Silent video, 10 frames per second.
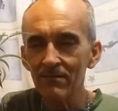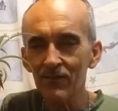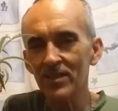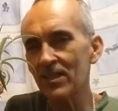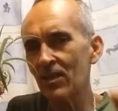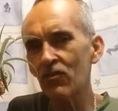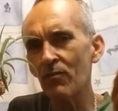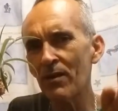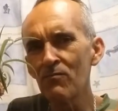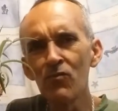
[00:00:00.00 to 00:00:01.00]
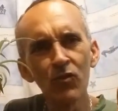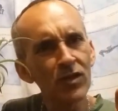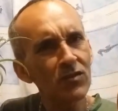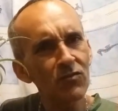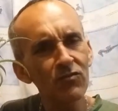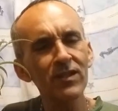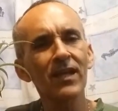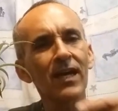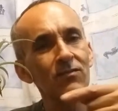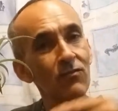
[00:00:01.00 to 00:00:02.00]
Você tem que tomar muito
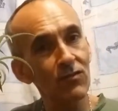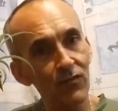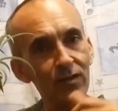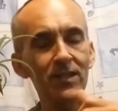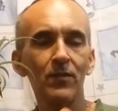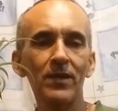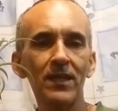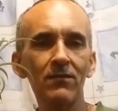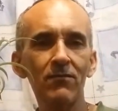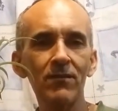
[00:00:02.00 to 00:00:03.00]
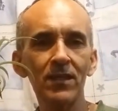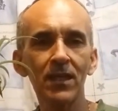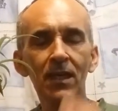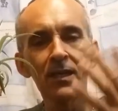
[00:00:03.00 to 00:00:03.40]
cuidado quando for trabalhar com ele.